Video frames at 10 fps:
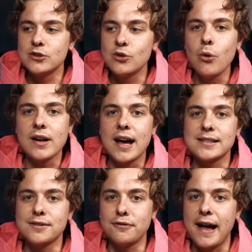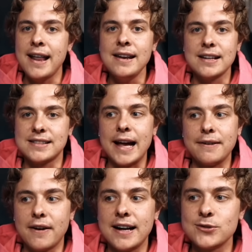so krass veränderst
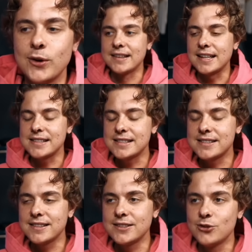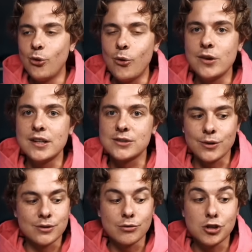einfach. Also, das ist so ungesund und so